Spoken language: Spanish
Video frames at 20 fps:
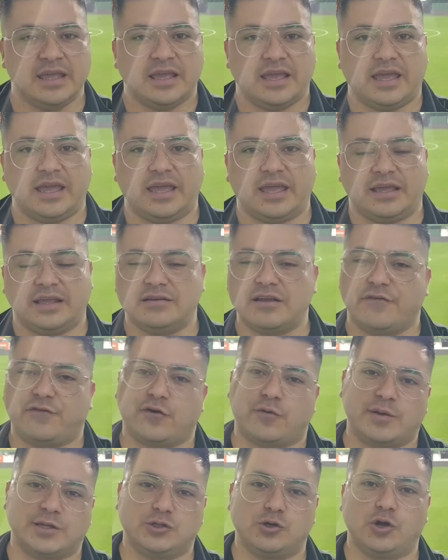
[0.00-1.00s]
Eh, una
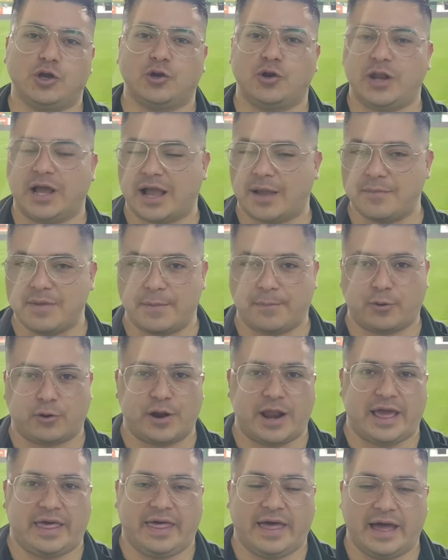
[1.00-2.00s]
formación que no la cambia
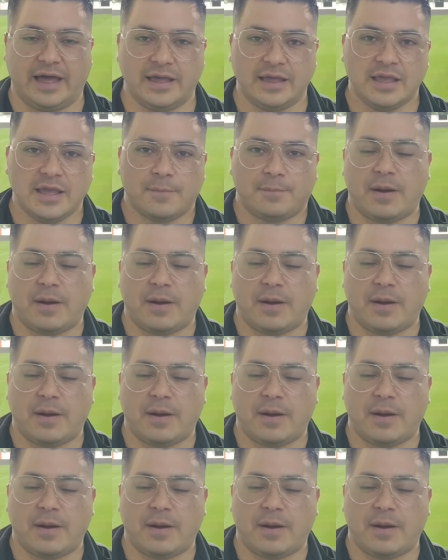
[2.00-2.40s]
por nada.